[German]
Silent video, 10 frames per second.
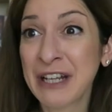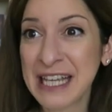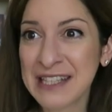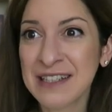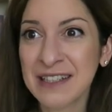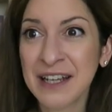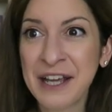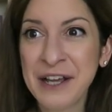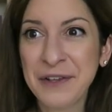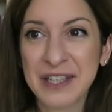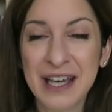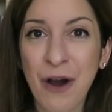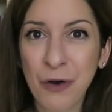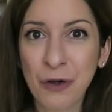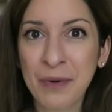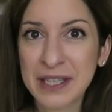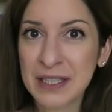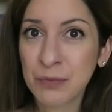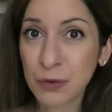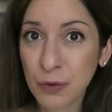Wir lesen hier auch über
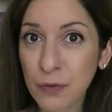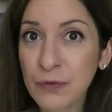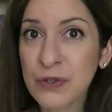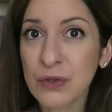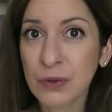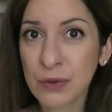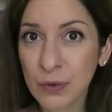ihr Berufs-